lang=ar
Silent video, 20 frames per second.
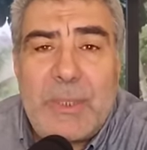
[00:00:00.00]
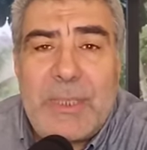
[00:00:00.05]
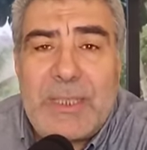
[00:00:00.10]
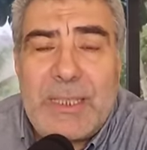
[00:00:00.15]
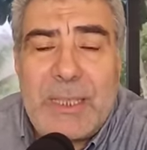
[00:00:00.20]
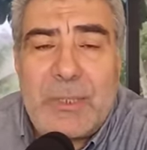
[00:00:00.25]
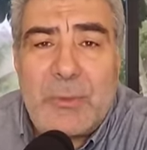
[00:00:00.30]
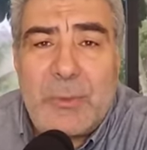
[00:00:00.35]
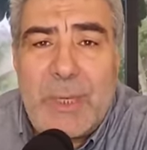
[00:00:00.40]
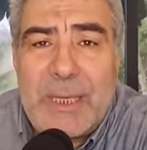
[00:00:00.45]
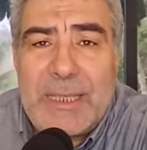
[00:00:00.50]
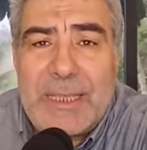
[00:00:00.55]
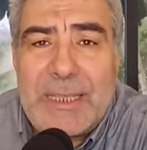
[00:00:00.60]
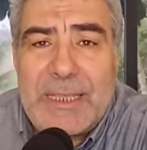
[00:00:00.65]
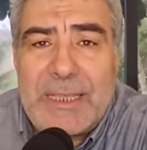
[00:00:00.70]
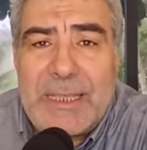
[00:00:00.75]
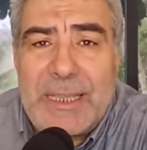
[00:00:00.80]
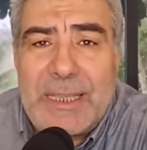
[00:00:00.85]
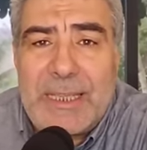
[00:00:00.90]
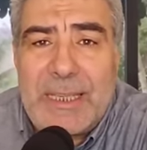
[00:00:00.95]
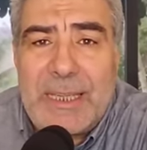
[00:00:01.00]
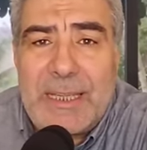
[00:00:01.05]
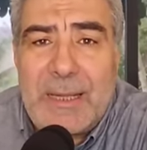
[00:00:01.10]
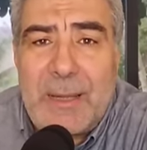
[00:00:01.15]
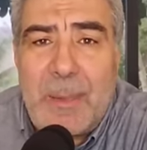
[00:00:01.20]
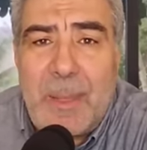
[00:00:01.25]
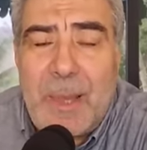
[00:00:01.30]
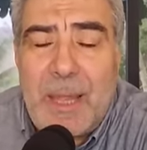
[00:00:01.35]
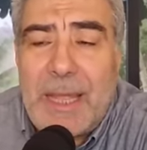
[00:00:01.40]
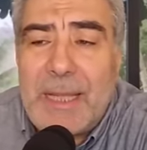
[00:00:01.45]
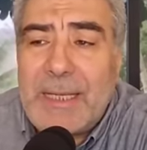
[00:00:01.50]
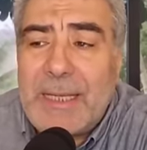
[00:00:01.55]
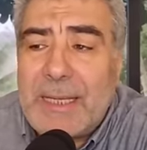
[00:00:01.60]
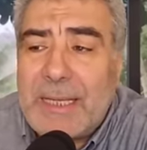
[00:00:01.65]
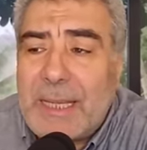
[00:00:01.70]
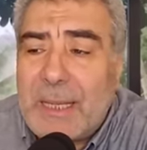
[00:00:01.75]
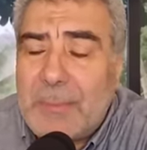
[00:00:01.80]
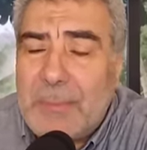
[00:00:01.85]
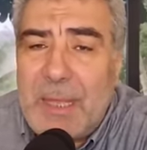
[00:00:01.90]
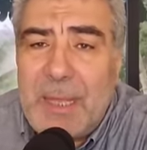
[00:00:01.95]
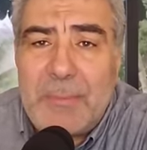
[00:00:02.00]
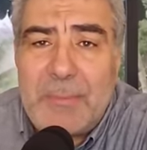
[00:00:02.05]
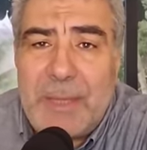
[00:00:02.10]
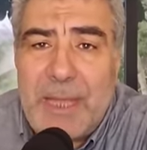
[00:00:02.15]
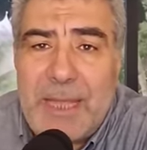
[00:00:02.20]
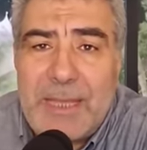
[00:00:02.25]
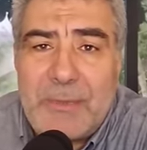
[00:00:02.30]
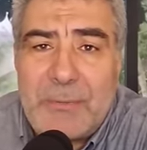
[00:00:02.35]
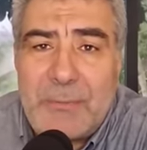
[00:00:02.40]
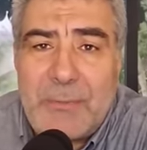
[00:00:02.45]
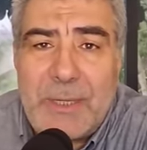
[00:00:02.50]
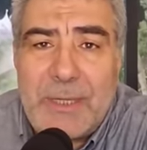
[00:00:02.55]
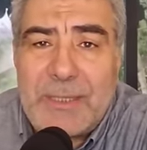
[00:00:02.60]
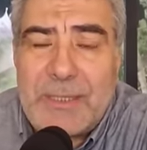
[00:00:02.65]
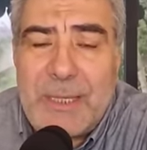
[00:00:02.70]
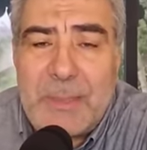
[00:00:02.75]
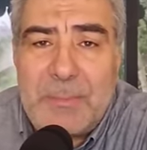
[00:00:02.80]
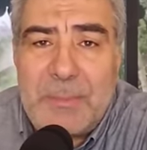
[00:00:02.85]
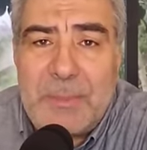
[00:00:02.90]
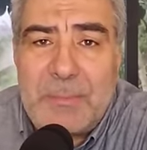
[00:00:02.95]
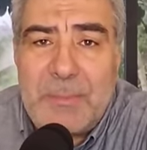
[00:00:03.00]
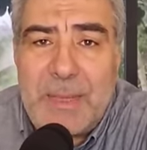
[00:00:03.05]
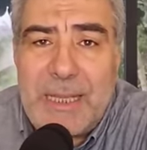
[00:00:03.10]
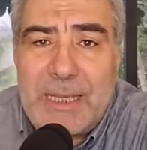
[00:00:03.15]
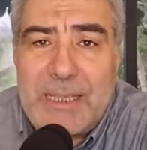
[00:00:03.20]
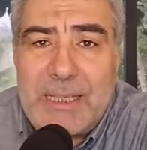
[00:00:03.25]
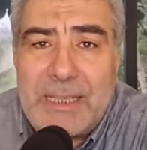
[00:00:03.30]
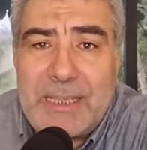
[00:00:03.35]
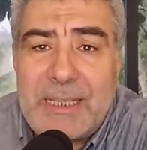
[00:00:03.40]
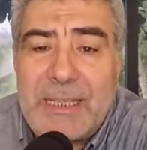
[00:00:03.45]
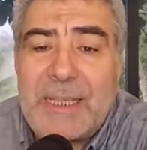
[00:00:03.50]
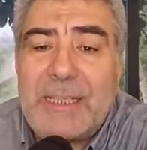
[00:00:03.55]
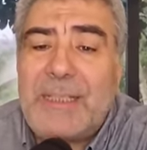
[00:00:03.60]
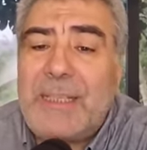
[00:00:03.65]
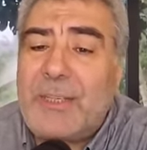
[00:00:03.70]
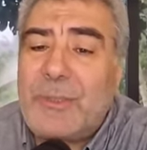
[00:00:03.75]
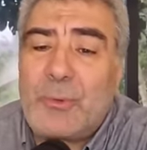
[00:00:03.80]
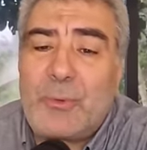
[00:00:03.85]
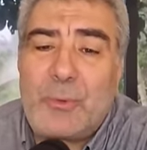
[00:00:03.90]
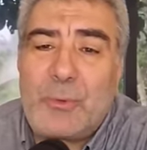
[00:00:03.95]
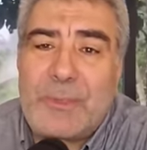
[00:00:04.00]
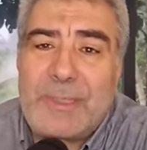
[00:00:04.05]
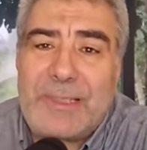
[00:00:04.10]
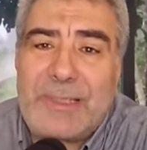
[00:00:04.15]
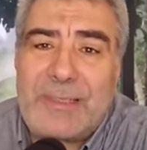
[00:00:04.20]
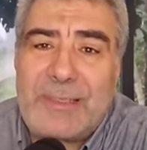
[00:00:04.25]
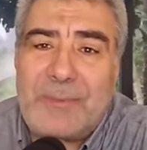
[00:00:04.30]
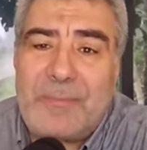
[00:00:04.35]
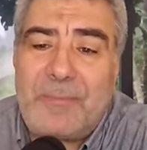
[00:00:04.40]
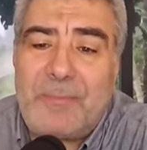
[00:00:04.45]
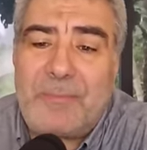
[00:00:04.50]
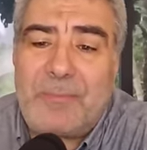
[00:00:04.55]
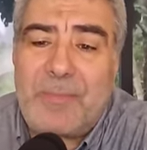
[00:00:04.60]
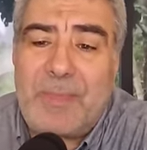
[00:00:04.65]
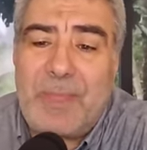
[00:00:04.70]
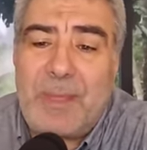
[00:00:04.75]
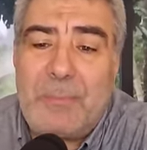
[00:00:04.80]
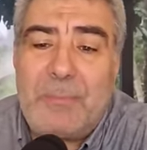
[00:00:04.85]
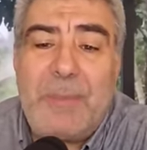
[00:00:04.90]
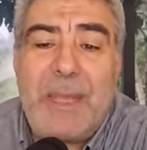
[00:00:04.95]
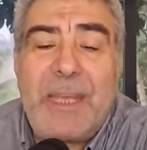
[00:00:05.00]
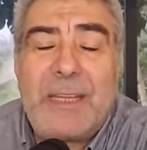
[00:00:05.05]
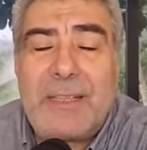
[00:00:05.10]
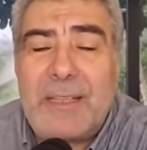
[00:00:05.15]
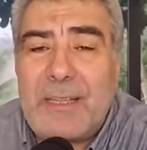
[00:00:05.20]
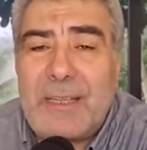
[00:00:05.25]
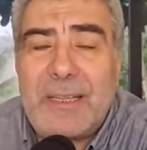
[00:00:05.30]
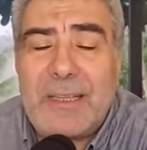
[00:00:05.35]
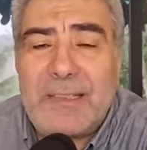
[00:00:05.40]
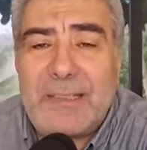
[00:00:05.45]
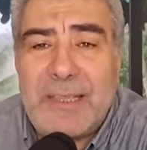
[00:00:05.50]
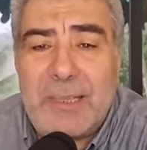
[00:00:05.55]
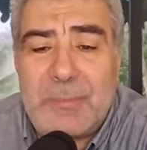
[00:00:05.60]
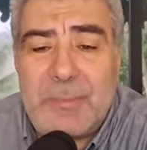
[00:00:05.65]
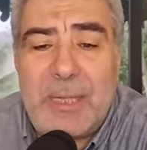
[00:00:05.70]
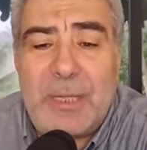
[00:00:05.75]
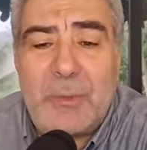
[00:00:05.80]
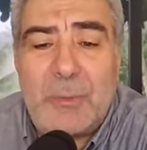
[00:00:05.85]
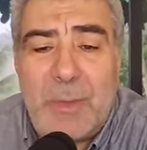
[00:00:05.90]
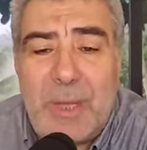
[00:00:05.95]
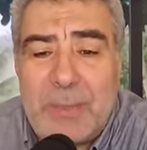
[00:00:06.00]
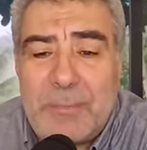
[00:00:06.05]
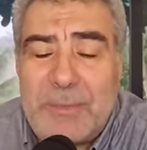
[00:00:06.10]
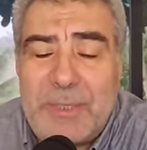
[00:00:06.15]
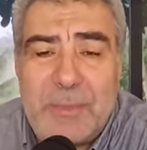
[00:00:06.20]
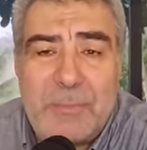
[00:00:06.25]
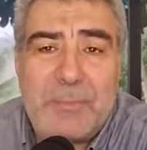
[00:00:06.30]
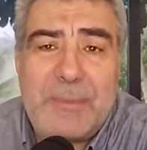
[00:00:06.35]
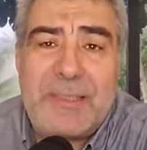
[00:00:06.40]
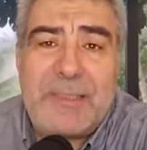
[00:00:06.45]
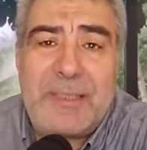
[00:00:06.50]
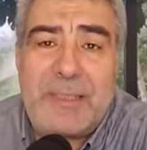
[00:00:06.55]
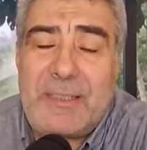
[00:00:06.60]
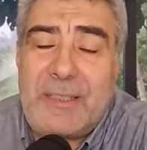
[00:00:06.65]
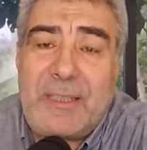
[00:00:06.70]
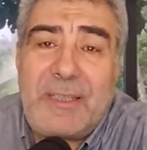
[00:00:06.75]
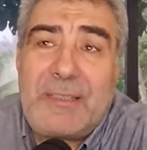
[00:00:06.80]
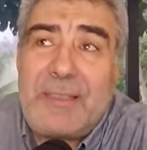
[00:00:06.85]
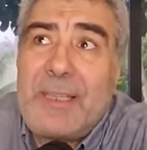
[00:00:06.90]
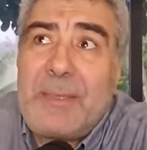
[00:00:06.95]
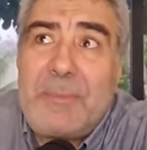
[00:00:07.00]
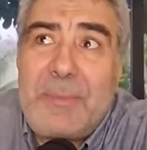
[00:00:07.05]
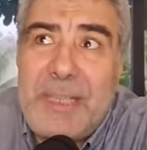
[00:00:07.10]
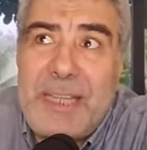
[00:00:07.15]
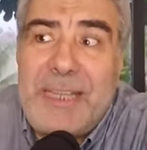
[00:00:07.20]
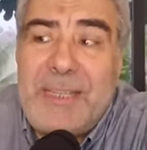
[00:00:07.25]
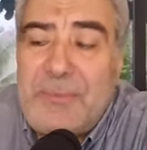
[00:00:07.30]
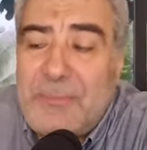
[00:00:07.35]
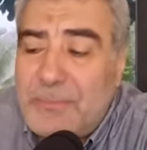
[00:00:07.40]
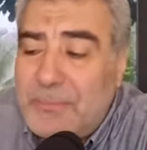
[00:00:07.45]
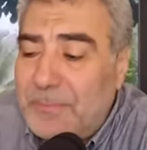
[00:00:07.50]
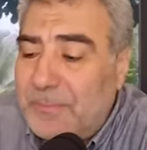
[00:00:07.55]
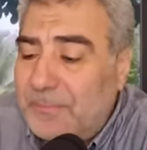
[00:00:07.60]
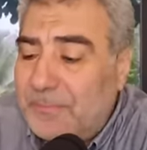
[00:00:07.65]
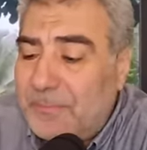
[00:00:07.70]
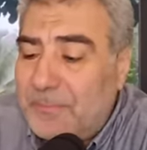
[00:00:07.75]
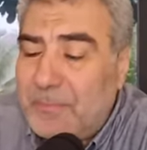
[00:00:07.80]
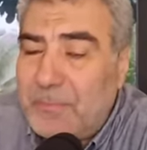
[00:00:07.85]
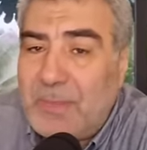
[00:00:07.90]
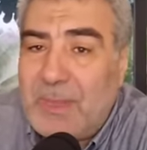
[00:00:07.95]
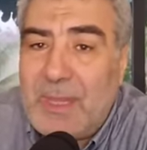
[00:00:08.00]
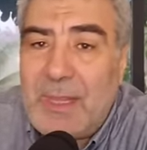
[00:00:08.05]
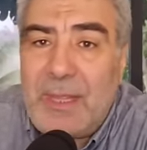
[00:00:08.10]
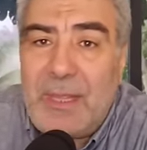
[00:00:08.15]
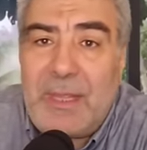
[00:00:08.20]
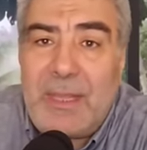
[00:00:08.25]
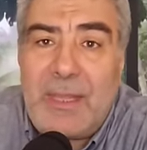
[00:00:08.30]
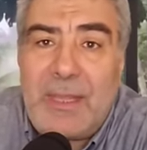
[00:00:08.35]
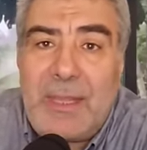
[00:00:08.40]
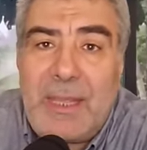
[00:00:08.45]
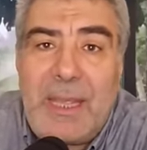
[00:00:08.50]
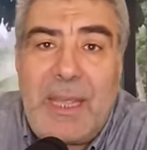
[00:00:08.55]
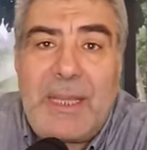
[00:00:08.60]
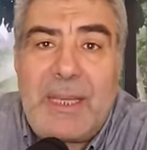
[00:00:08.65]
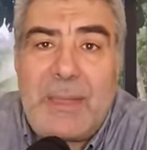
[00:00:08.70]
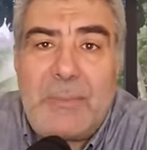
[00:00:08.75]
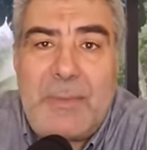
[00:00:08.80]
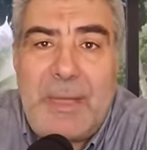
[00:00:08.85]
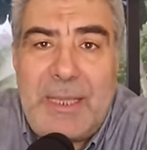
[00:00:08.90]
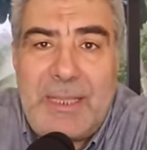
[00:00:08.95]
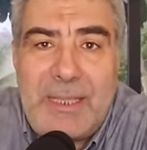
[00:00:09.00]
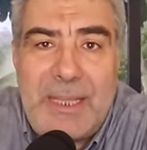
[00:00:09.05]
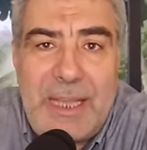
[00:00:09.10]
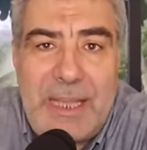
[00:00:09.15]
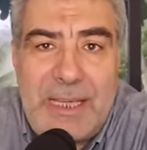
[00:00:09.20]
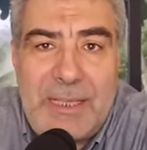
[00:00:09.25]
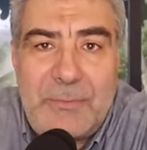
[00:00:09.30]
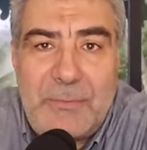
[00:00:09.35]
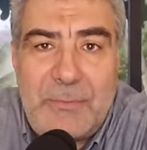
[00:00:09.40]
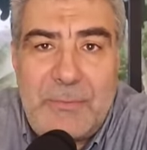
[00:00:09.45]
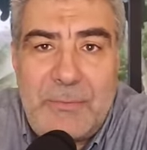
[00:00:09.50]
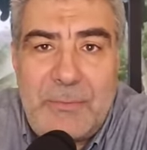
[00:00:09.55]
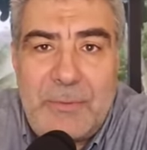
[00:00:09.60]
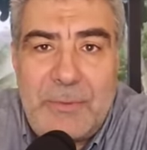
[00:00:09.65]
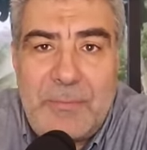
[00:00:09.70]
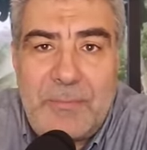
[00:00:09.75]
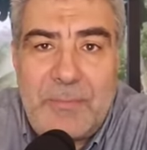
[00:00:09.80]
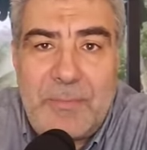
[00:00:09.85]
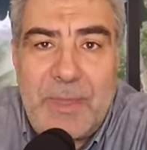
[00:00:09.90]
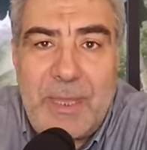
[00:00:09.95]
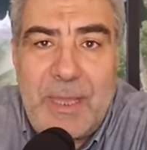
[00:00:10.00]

يريد أن يؤكد لك أنك مهما أنفقت من مالك لن ينقص ما نقص مال عبد من صدقة طيب كيف أنا معي ألف